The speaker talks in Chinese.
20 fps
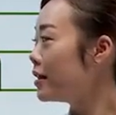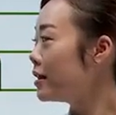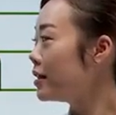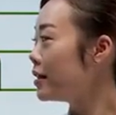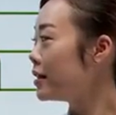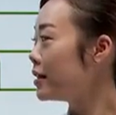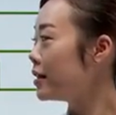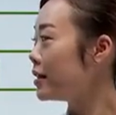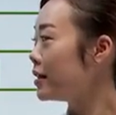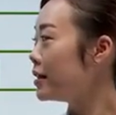
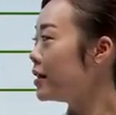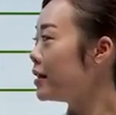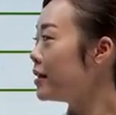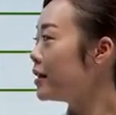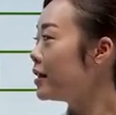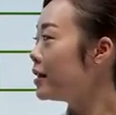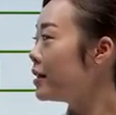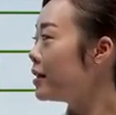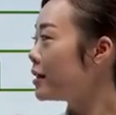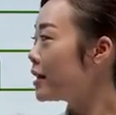嗯，
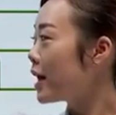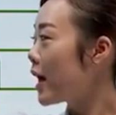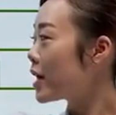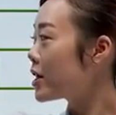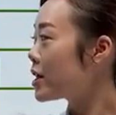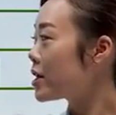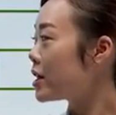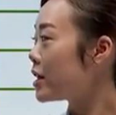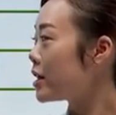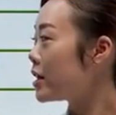
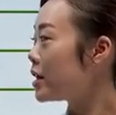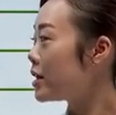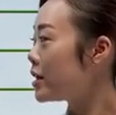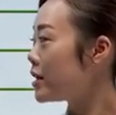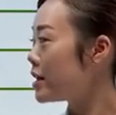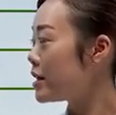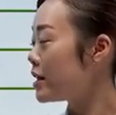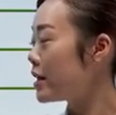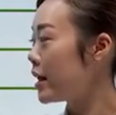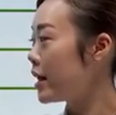它是
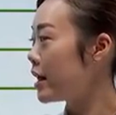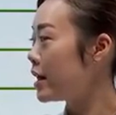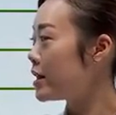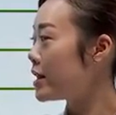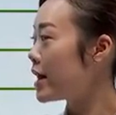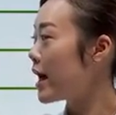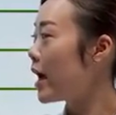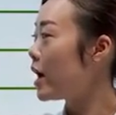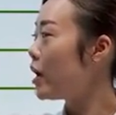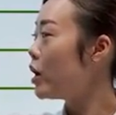写
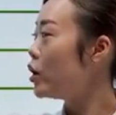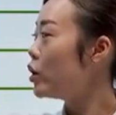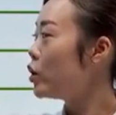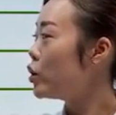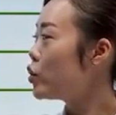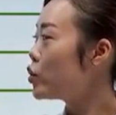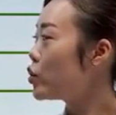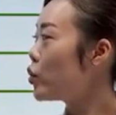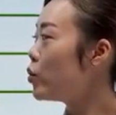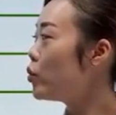在
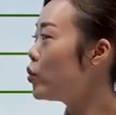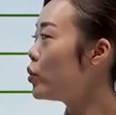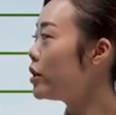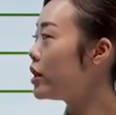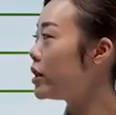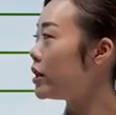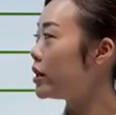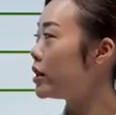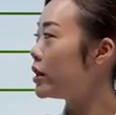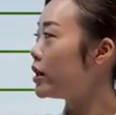
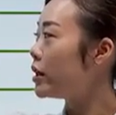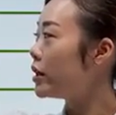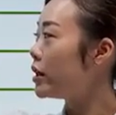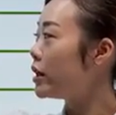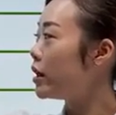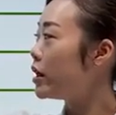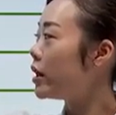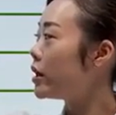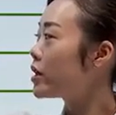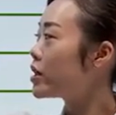中格
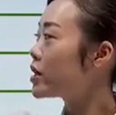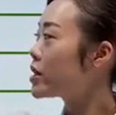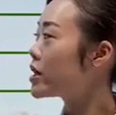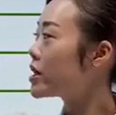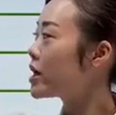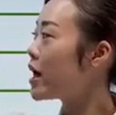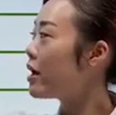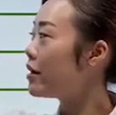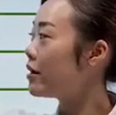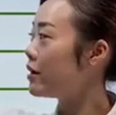和
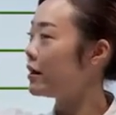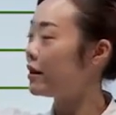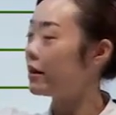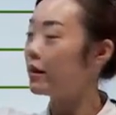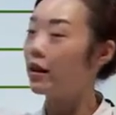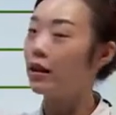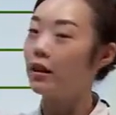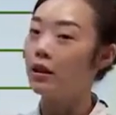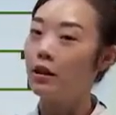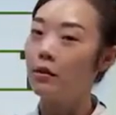上
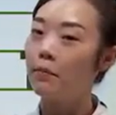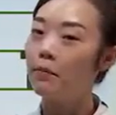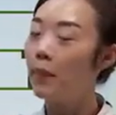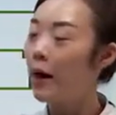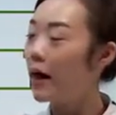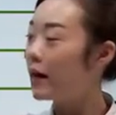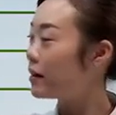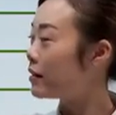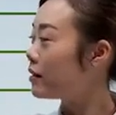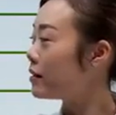格的一
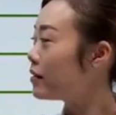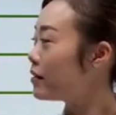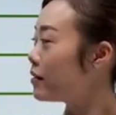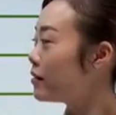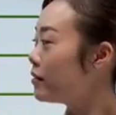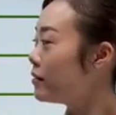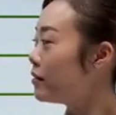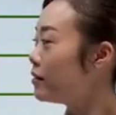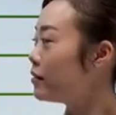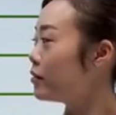半。
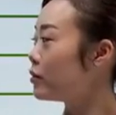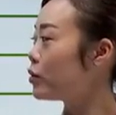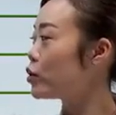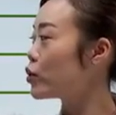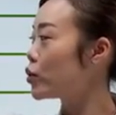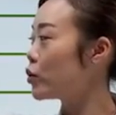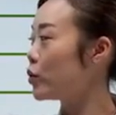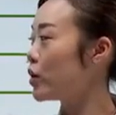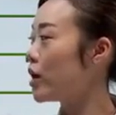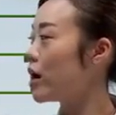嗯，
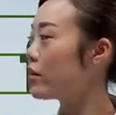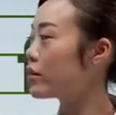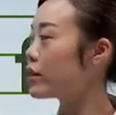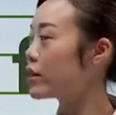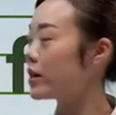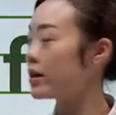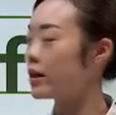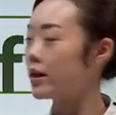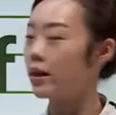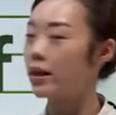主要
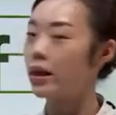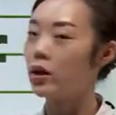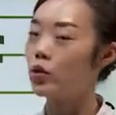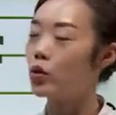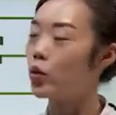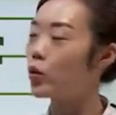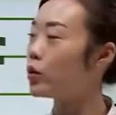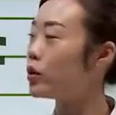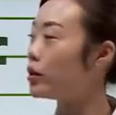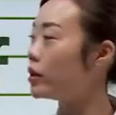是写在
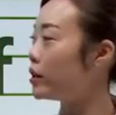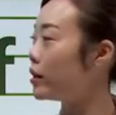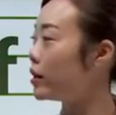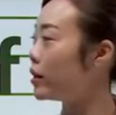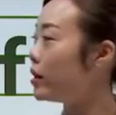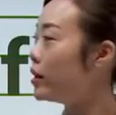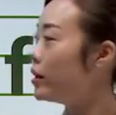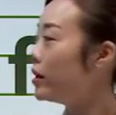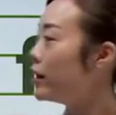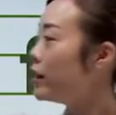中
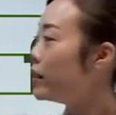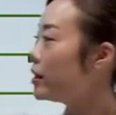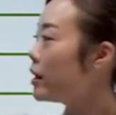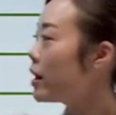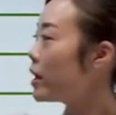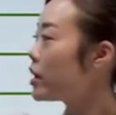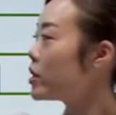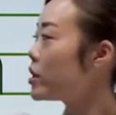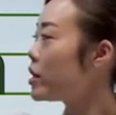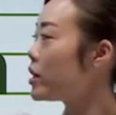格。
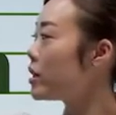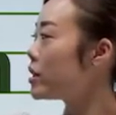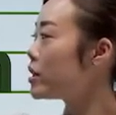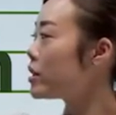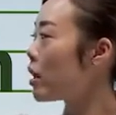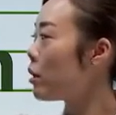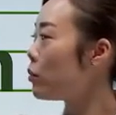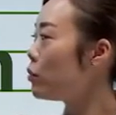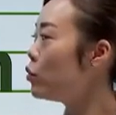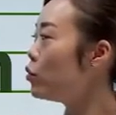那这个
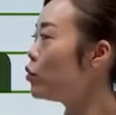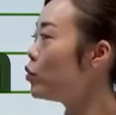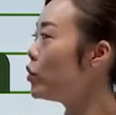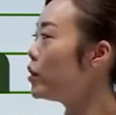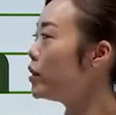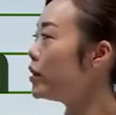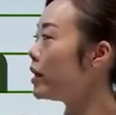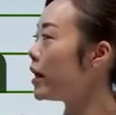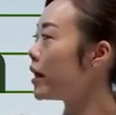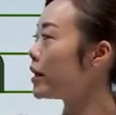小木
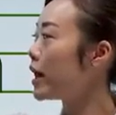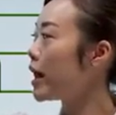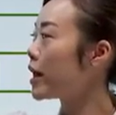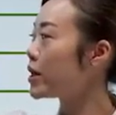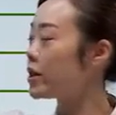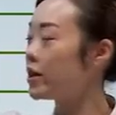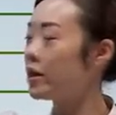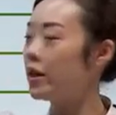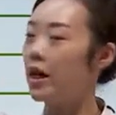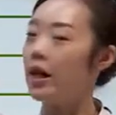棍呢，
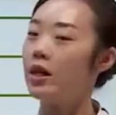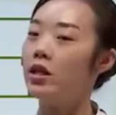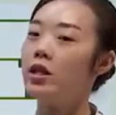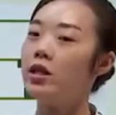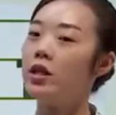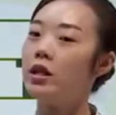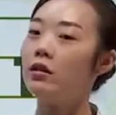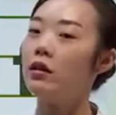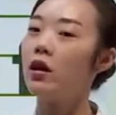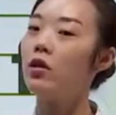它是延
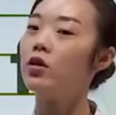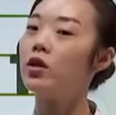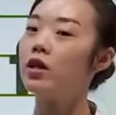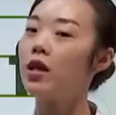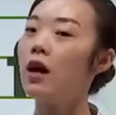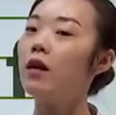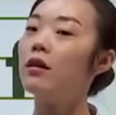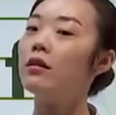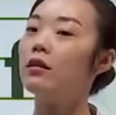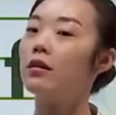伸到
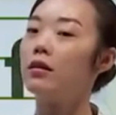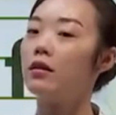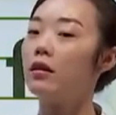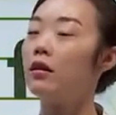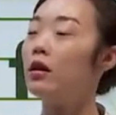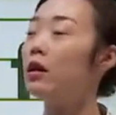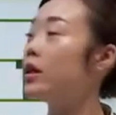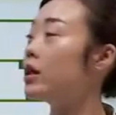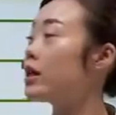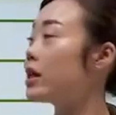上
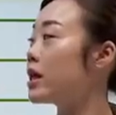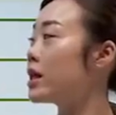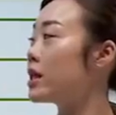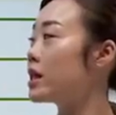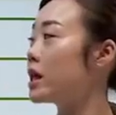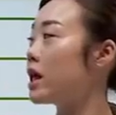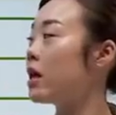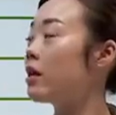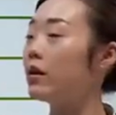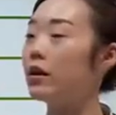格，占
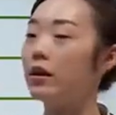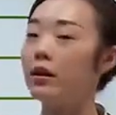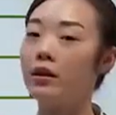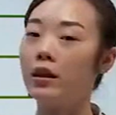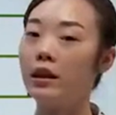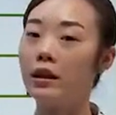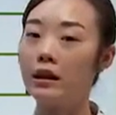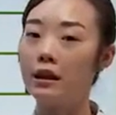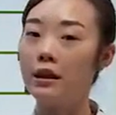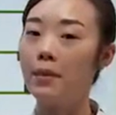上格
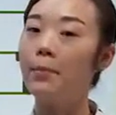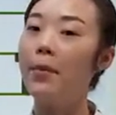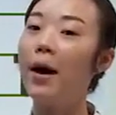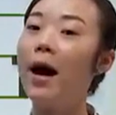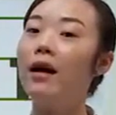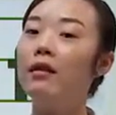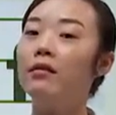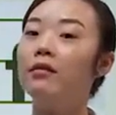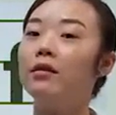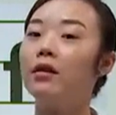的一
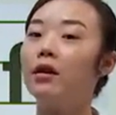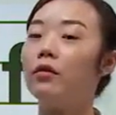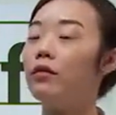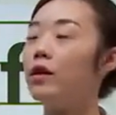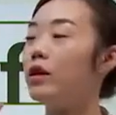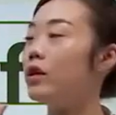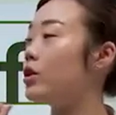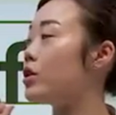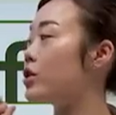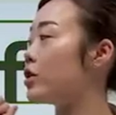半的
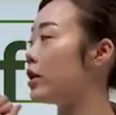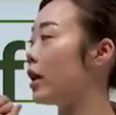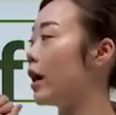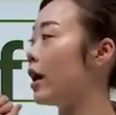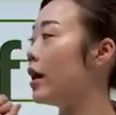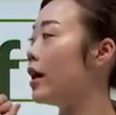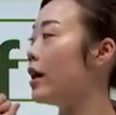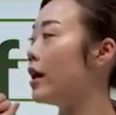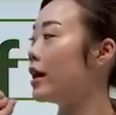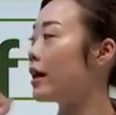位置的。
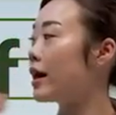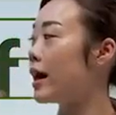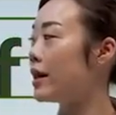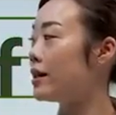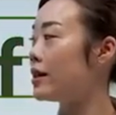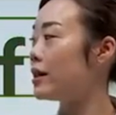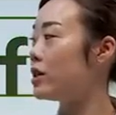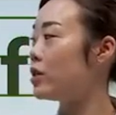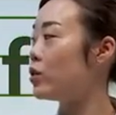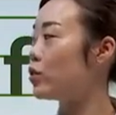
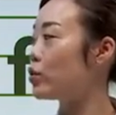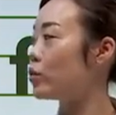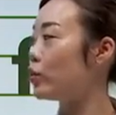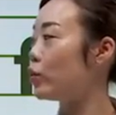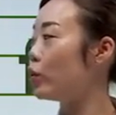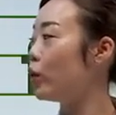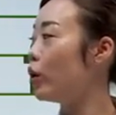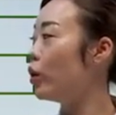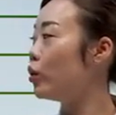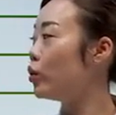看清
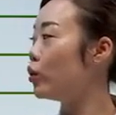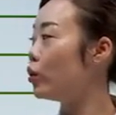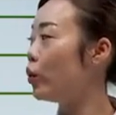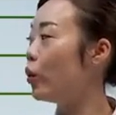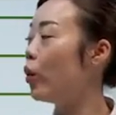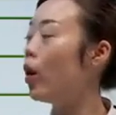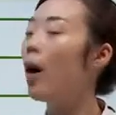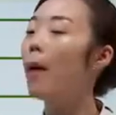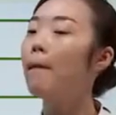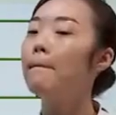楚，
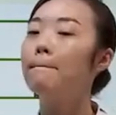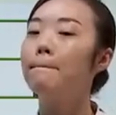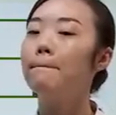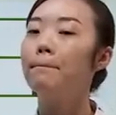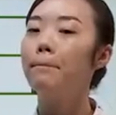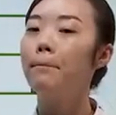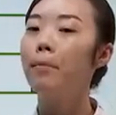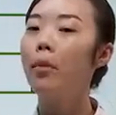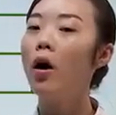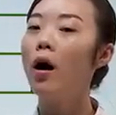读
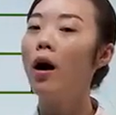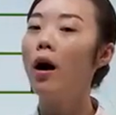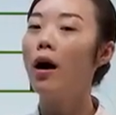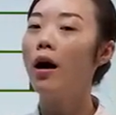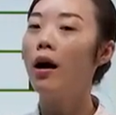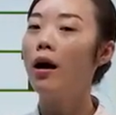b